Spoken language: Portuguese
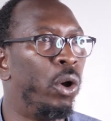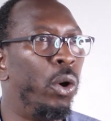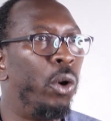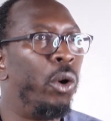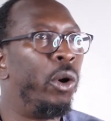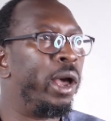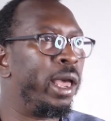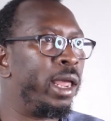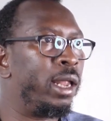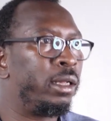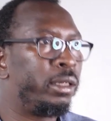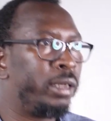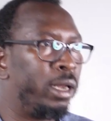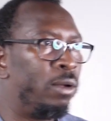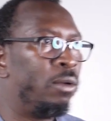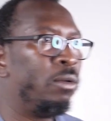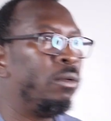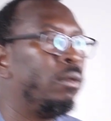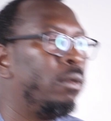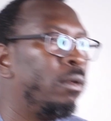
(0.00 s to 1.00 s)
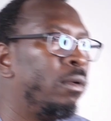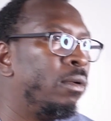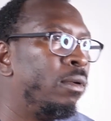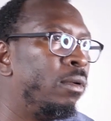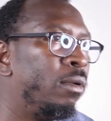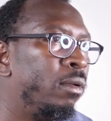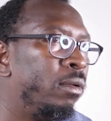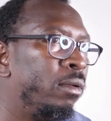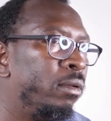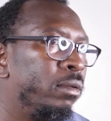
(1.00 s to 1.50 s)
ou então
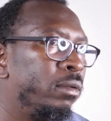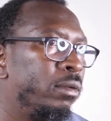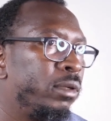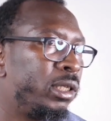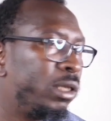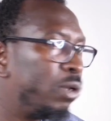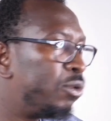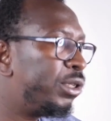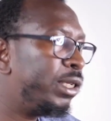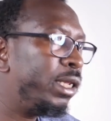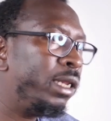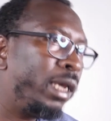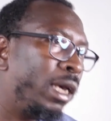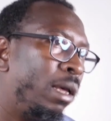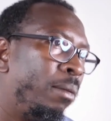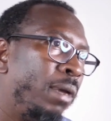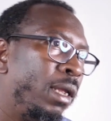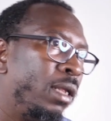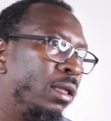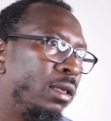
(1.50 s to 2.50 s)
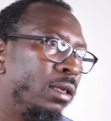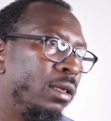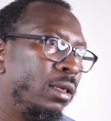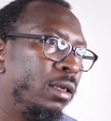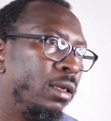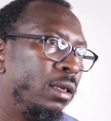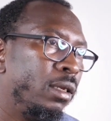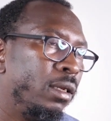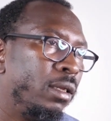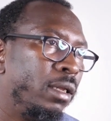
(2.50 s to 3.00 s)
estão cinicamente
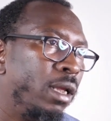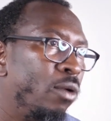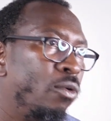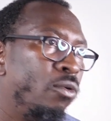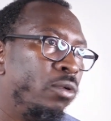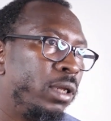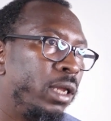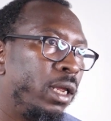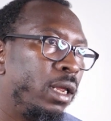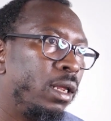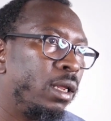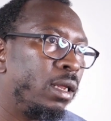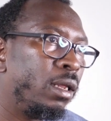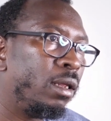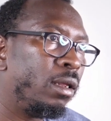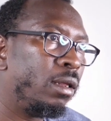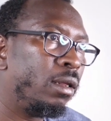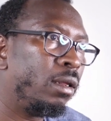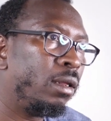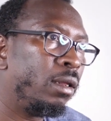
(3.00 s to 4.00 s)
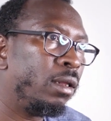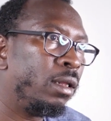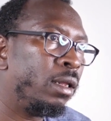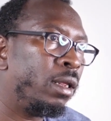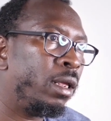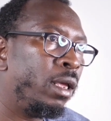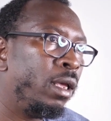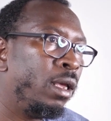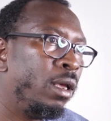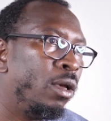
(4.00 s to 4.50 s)
na luta.
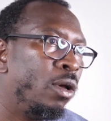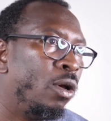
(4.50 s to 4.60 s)
É?